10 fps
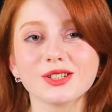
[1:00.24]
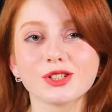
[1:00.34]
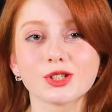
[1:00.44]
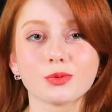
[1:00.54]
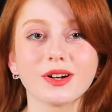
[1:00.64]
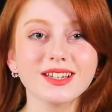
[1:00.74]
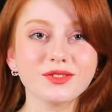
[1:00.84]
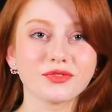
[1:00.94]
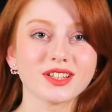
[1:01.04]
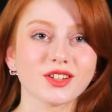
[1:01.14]
شوي
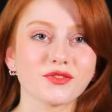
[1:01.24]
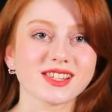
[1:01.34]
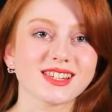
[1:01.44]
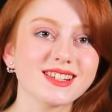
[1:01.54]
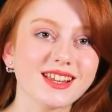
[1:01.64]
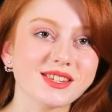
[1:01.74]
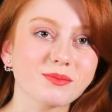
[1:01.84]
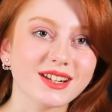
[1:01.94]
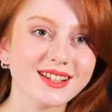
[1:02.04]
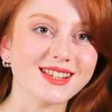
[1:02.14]
في تفاصيل
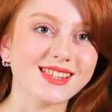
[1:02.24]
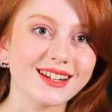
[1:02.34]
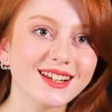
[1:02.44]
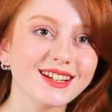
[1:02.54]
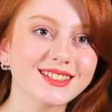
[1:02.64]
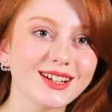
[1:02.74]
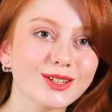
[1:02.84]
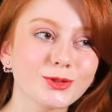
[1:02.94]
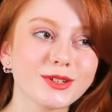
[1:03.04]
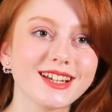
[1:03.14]
لازم نركز عليها
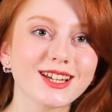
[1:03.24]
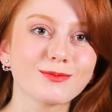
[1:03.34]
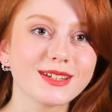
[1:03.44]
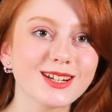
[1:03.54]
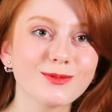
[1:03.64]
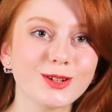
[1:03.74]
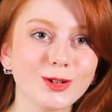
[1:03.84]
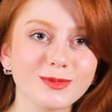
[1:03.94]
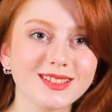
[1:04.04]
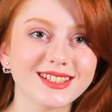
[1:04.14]
أكثر وهي كبيرة
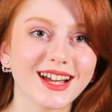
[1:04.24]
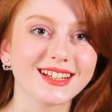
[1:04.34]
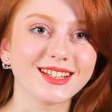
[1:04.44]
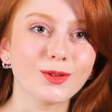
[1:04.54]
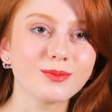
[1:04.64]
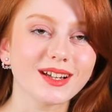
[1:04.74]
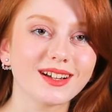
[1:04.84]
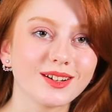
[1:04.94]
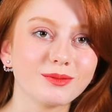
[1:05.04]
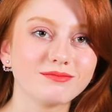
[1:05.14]
بالعمر يعني
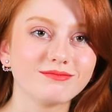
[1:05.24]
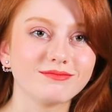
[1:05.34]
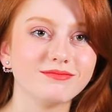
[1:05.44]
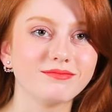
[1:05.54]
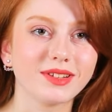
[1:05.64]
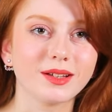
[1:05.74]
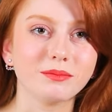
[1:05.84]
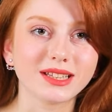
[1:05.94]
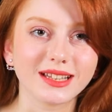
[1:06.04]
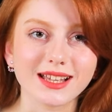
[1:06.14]
عمرها
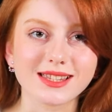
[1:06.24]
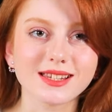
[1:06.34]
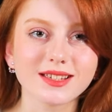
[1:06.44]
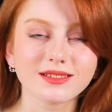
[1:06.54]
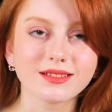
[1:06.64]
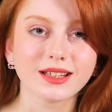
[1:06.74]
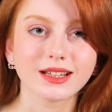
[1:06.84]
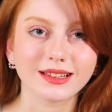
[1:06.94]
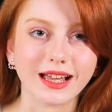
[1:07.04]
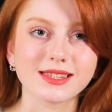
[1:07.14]
بالثلاثين
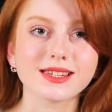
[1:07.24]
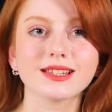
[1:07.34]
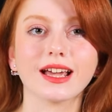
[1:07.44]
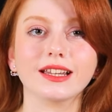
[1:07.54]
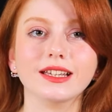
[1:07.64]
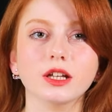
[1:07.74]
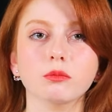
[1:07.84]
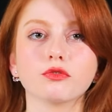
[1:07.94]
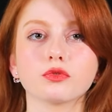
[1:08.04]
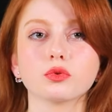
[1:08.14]
30 يعني هي
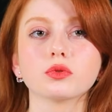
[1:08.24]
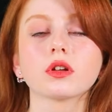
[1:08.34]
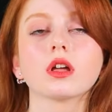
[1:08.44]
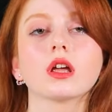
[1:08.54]
المفروض